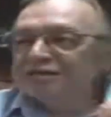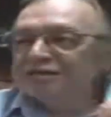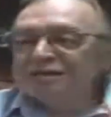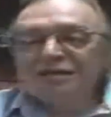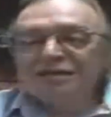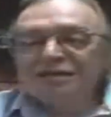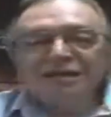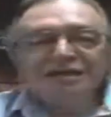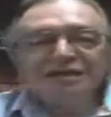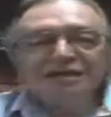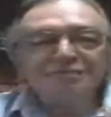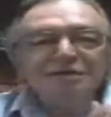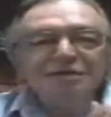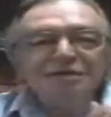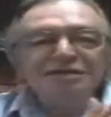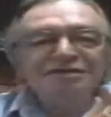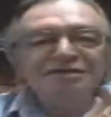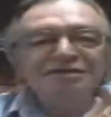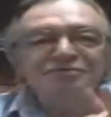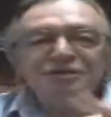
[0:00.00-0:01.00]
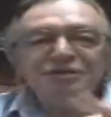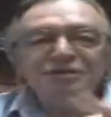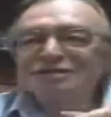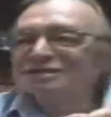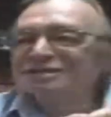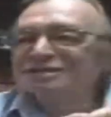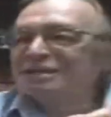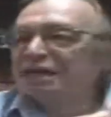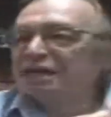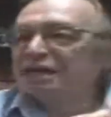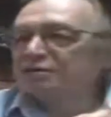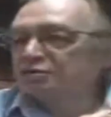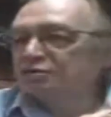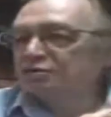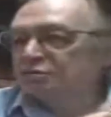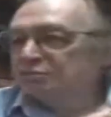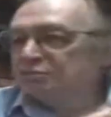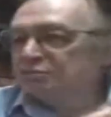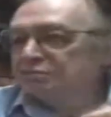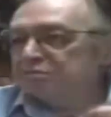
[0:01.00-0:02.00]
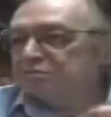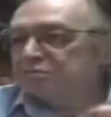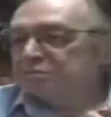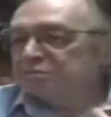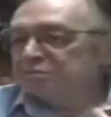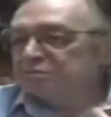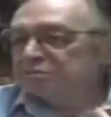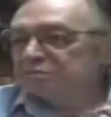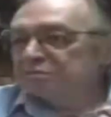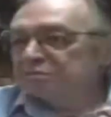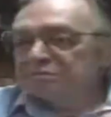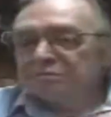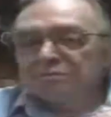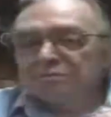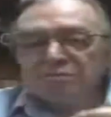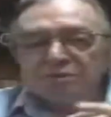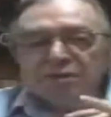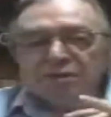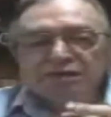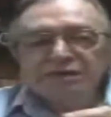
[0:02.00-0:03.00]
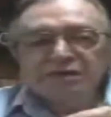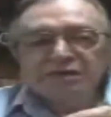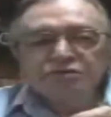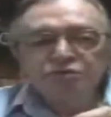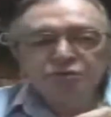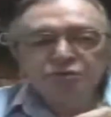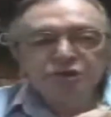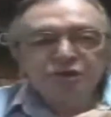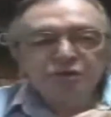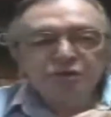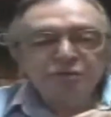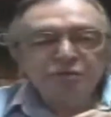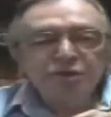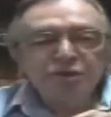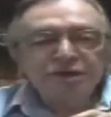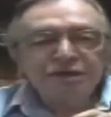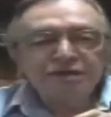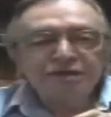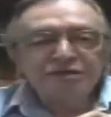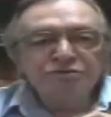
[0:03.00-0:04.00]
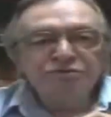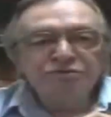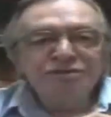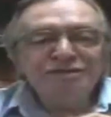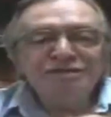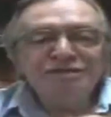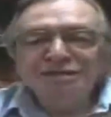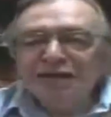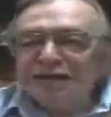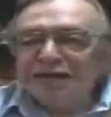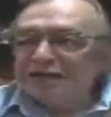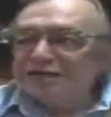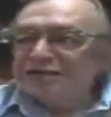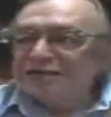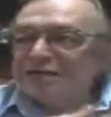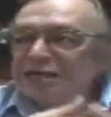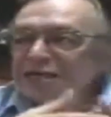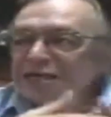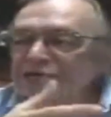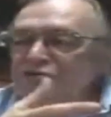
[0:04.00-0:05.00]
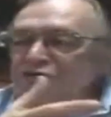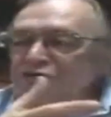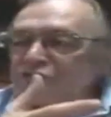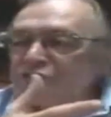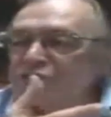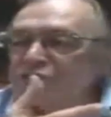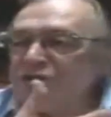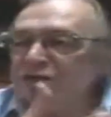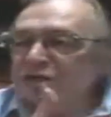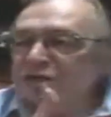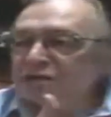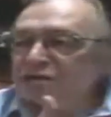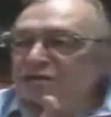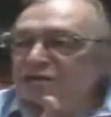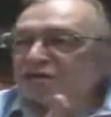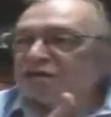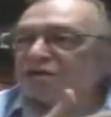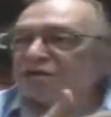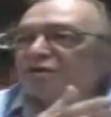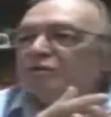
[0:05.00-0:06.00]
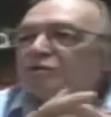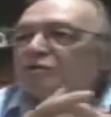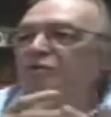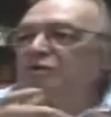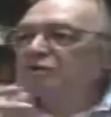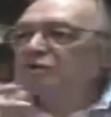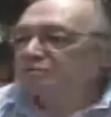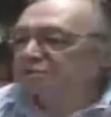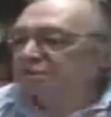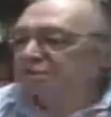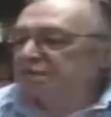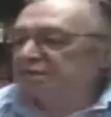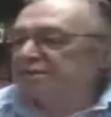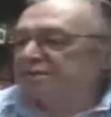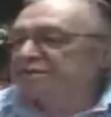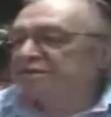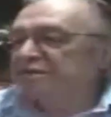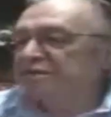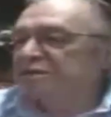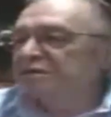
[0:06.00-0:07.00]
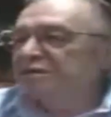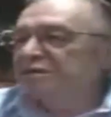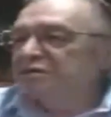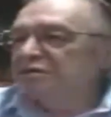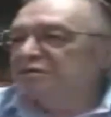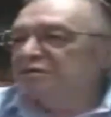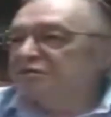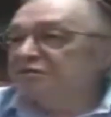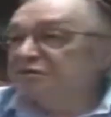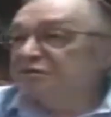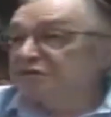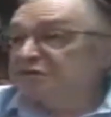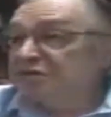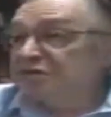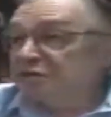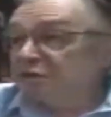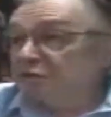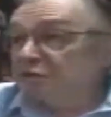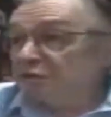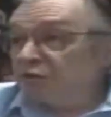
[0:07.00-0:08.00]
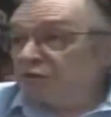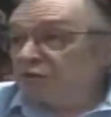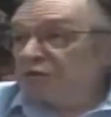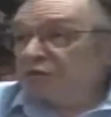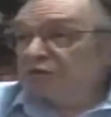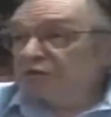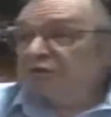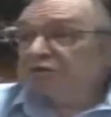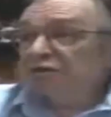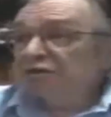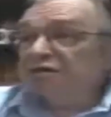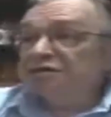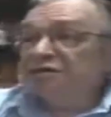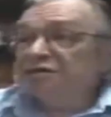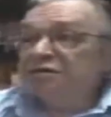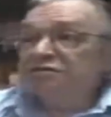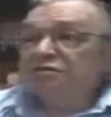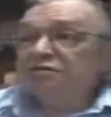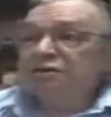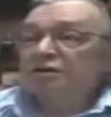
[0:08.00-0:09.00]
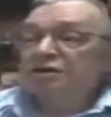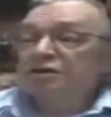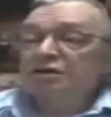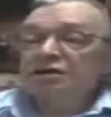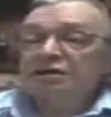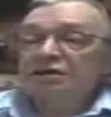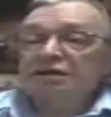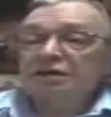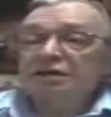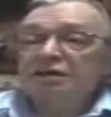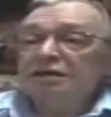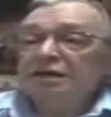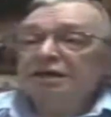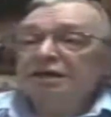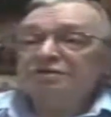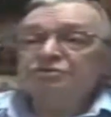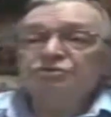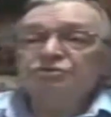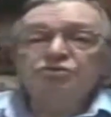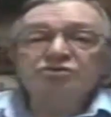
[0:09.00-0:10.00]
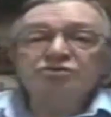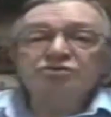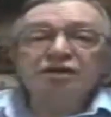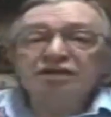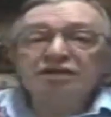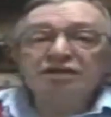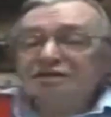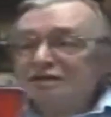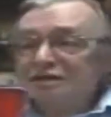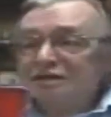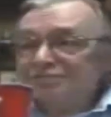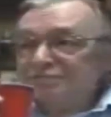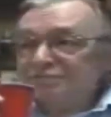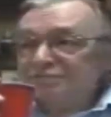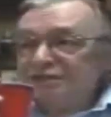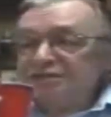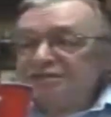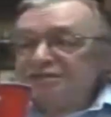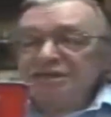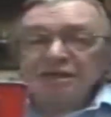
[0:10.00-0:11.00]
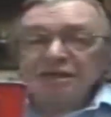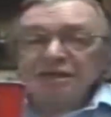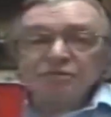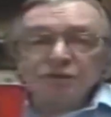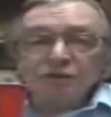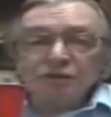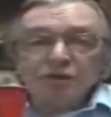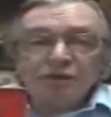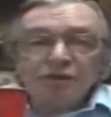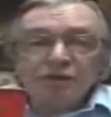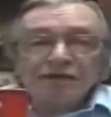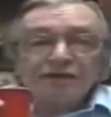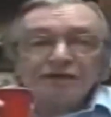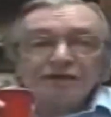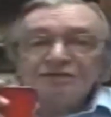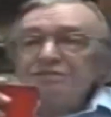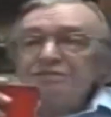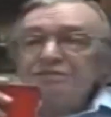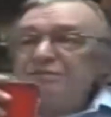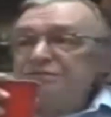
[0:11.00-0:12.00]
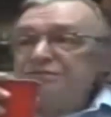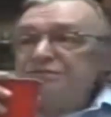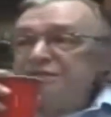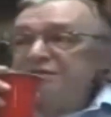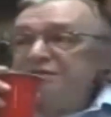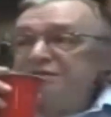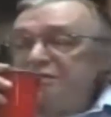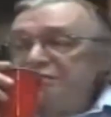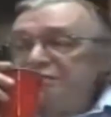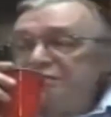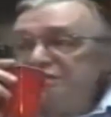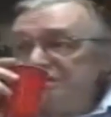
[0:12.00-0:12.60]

exageradamente enfatizado. Quer dizer, toda a comunicação se dá dentro de um ambiente físico, tá certo? Que a sustenta e sem a qual ela simplesmente